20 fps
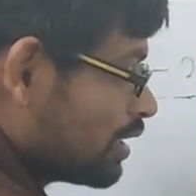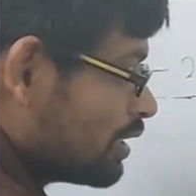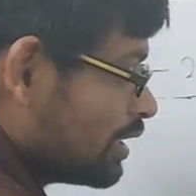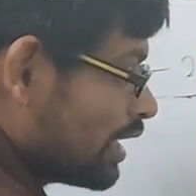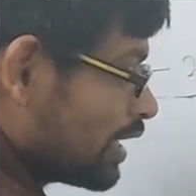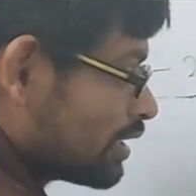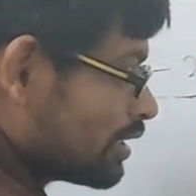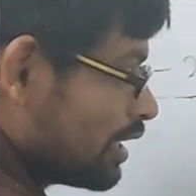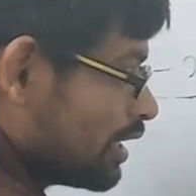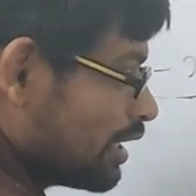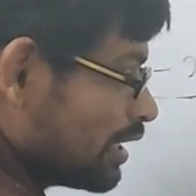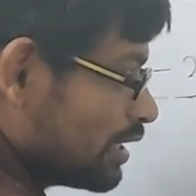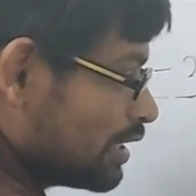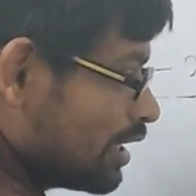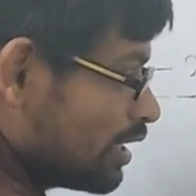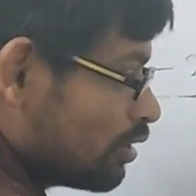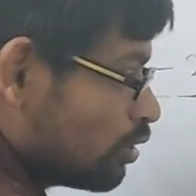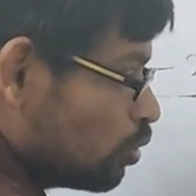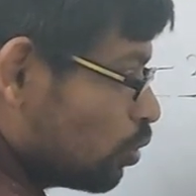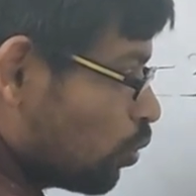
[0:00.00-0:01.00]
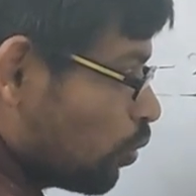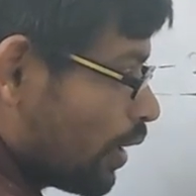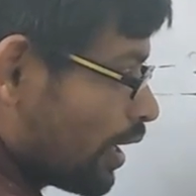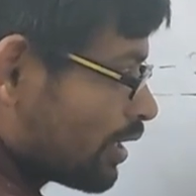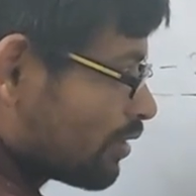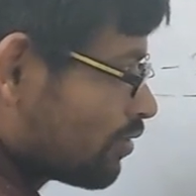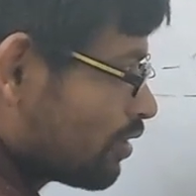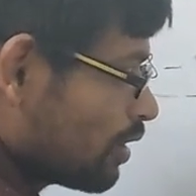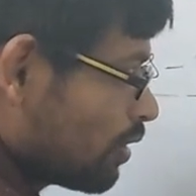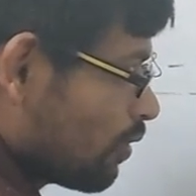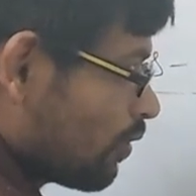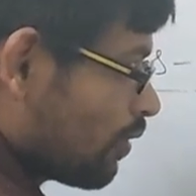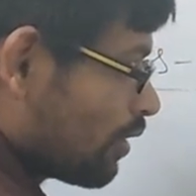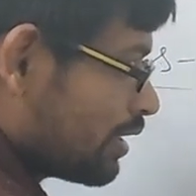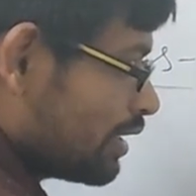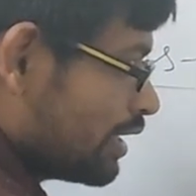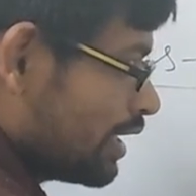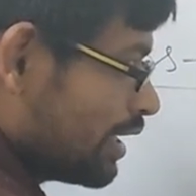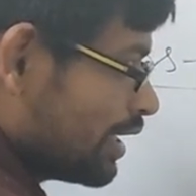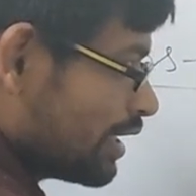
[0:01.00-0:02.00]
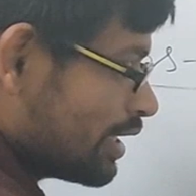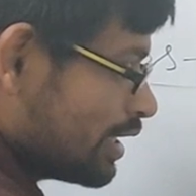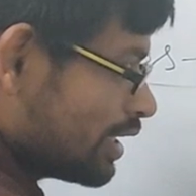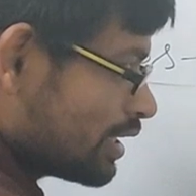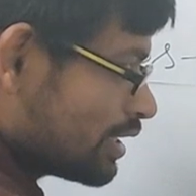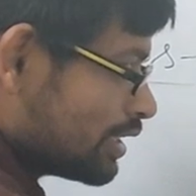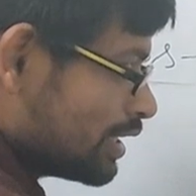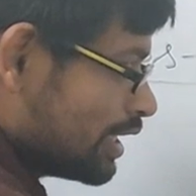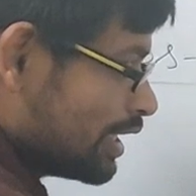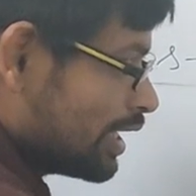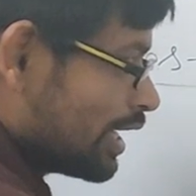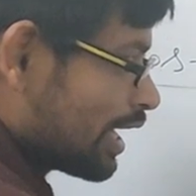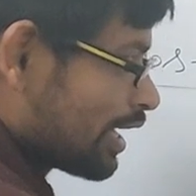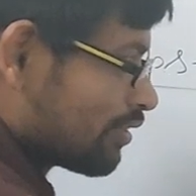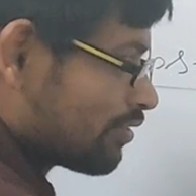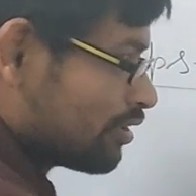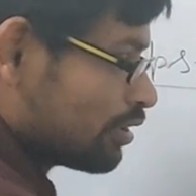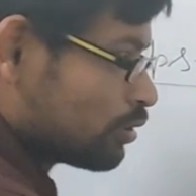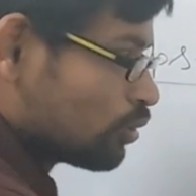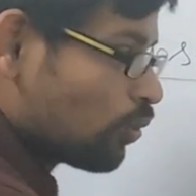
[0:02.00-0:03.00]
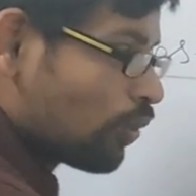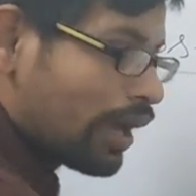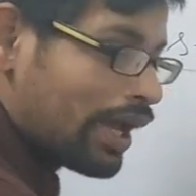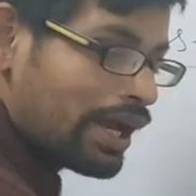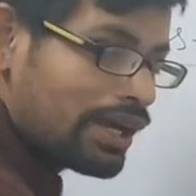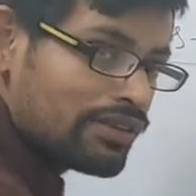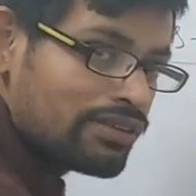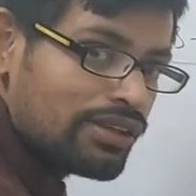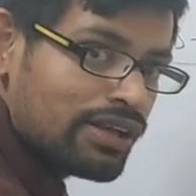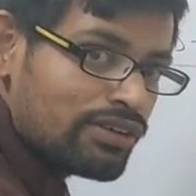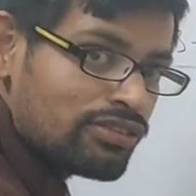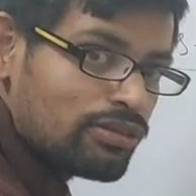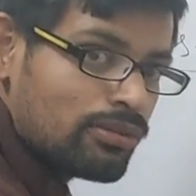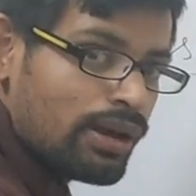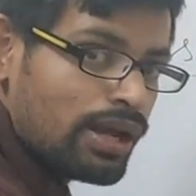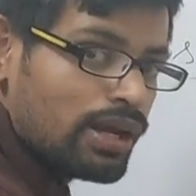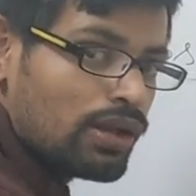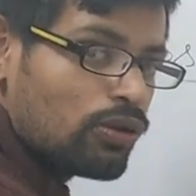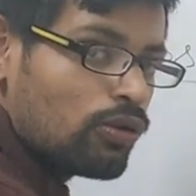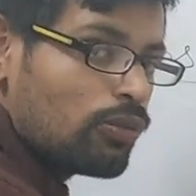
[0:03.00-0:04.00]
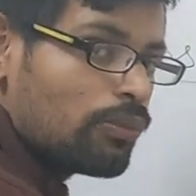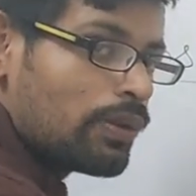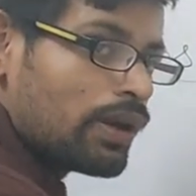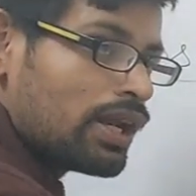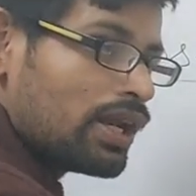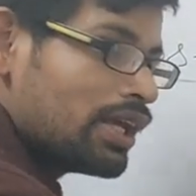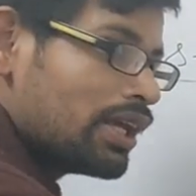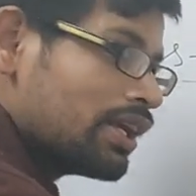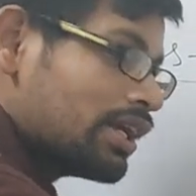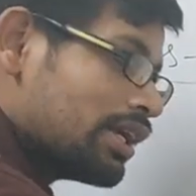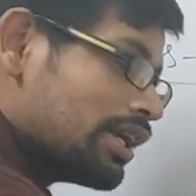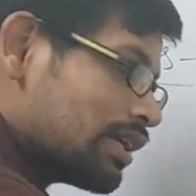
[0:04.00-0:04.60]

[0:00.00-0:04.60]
देखते हैं इधर दो एक्स है और ये इधर तीन एक्स है तो एक्स एक्स वाले को पहले